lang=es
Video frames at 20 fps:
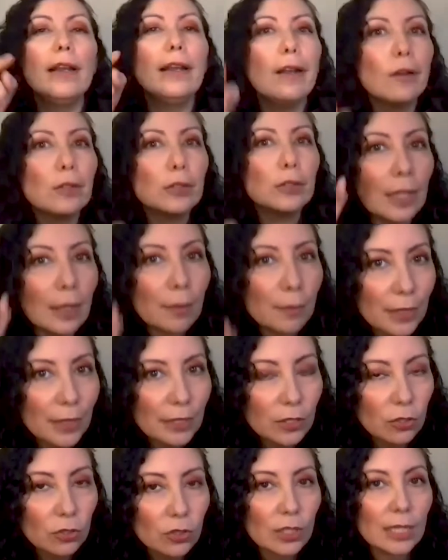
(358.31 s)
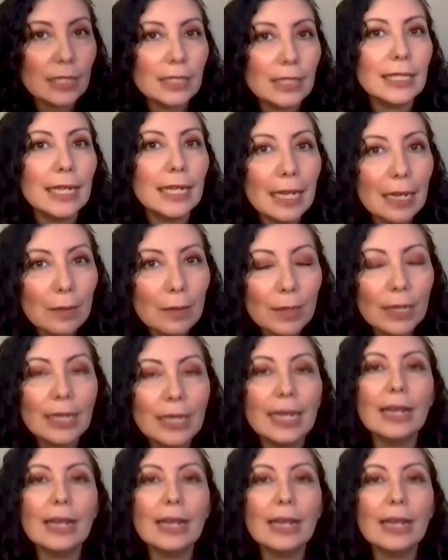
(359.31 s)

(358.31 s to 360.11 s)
los servicios de streaming,